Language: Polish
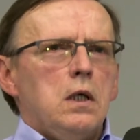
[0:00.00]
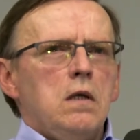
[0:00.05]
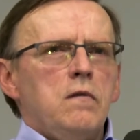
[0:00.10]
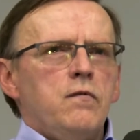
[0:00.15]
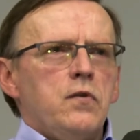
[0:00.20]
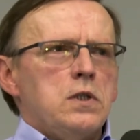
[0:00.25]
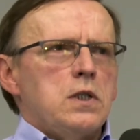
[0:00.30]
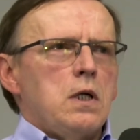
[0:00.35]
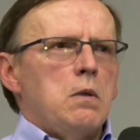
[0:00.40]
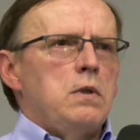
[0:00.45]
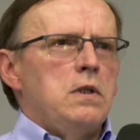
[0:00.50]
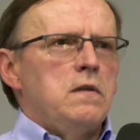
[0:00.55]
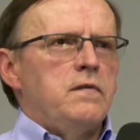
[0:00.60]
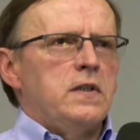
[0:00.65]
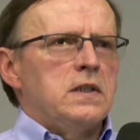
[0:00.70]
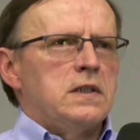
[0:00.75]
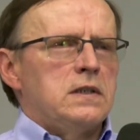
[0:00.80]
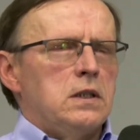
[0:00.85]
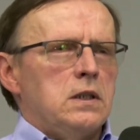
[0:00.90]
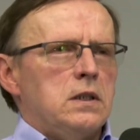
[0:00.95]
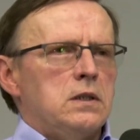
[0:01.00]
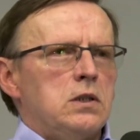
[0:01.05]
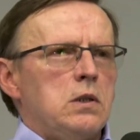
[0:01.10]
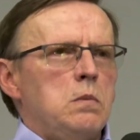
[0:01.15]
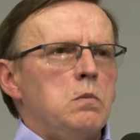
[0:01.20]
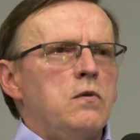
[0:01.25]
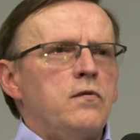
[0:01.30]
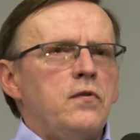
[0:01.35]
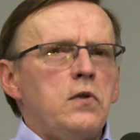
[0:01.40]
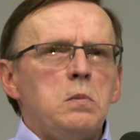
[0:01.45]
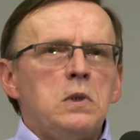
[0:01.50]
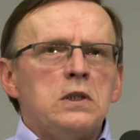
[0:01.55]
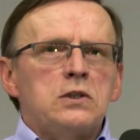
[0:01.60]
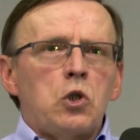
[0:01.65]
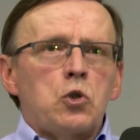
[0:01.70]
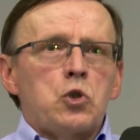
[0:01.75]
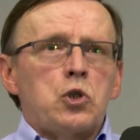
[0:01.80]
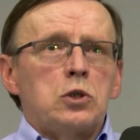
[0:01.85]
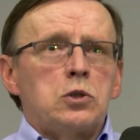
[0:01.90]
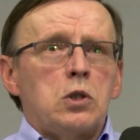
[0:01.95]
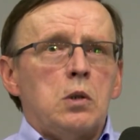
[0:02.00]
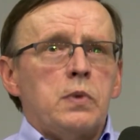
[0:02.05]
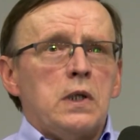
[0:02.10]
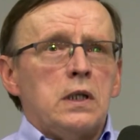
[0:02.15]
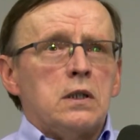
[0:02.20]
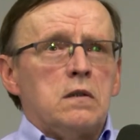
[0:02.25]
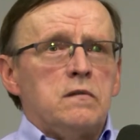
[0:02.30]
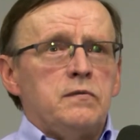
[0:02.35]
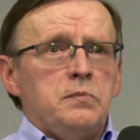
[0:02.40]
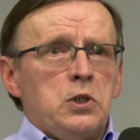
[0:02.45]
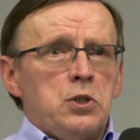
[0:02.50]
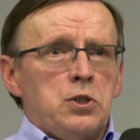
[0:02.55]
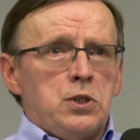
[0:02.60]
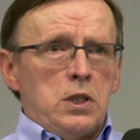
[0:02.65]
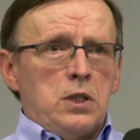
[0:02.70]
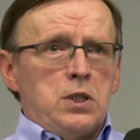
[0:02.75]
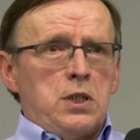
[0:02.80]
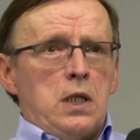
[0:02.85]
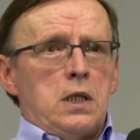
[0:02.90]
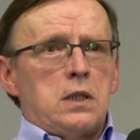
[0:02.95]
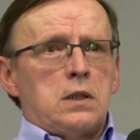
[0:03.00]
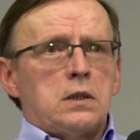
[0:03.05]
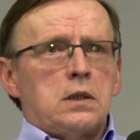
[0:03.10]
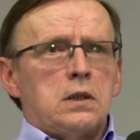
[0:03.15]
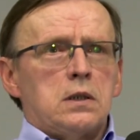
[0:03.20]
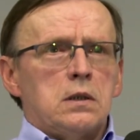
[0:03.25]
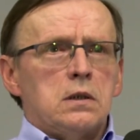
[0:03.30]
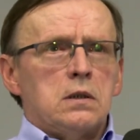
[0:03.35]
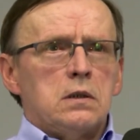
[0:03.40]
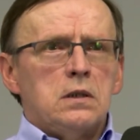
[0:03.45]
i Wydział Inwestycji mówimy, co się dobrego w mieście dzieje.